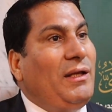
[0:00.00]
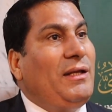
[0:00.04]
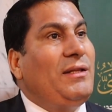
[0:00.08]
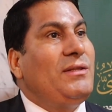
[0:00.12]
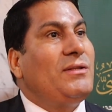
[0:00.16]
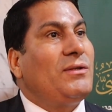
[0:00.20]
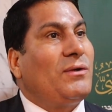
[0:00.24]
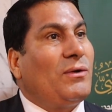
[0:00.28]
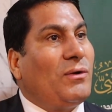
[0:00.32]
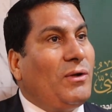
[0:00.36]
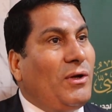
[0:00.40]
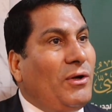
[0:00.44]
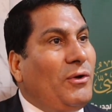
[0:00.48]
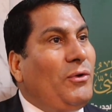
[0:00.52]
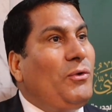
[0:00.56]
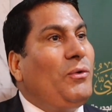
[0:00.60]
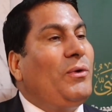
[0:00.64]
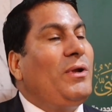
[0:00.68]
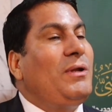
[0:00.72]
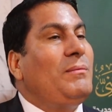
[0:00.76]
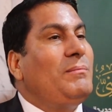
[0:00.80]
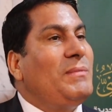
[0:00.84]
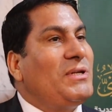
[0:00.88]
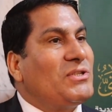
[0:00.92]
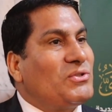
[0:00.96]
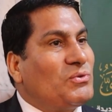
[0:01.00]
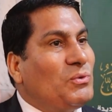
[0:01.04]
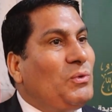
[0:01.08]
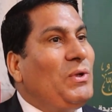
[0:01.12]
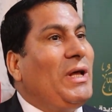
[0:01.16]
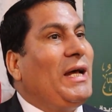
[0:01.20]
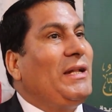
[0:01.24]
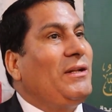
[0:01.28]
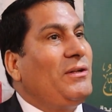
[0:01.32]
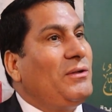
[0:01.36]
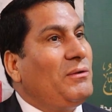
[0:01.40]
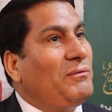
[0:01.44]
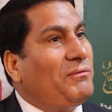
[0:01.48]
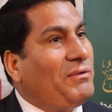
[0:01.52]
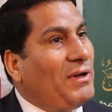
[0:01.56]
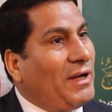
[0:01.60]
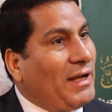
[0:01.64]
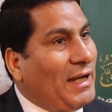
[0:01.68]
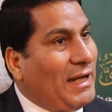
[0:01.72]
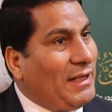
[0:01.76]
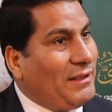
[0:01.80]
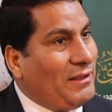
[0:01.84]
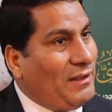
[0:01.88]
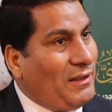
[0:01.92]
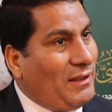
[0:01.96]
ان الراجل هو المسؤول عن
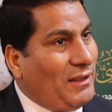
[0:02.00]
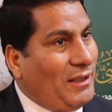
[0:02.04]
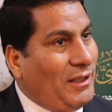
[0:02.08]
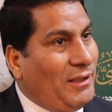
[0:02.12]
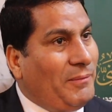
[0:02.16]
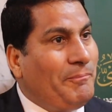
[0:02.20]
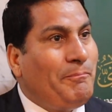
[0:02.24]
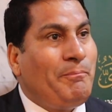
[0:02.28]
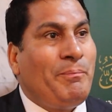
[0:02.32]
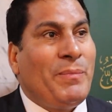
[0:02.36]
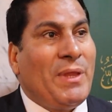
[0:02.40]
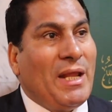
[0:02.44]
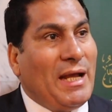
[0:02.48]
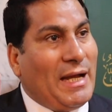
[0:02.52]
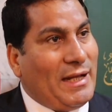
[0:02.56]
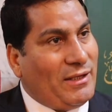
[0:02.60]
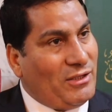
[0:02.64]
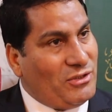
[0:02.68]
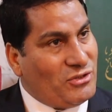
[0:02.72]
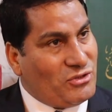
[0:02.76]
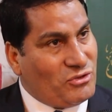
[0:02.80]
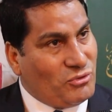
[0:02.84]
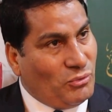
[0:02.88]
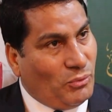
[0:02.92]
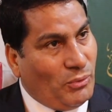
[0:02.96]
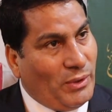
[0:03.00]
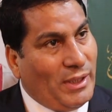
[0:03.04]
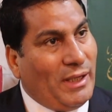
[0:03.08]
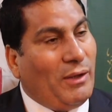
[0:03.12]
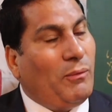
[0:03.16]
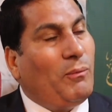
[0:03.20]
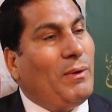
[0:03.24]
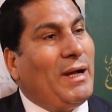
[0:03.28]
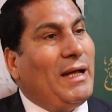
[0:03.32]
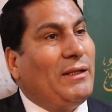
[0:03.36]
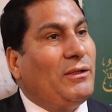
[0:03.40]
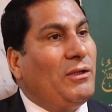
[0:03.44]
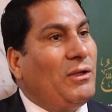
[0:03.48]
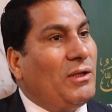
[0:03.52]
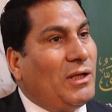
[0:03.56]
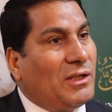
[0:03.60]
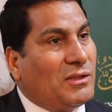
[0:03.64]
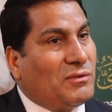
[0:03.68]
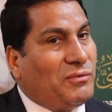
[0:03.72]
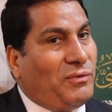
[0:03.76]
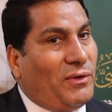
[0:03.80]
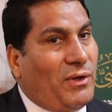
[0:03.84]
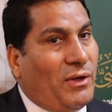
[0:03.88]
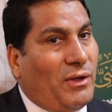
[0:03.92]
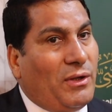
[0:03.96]
الانفاق عن الايه عن الزوجه وعن
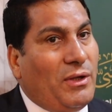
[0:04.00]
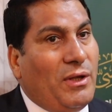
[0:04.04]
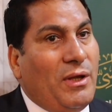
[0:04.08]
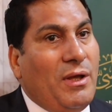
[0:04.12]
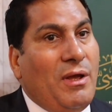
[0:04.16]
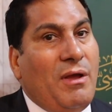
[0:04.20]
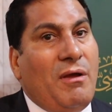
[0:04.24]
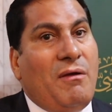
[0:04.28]
الاطفال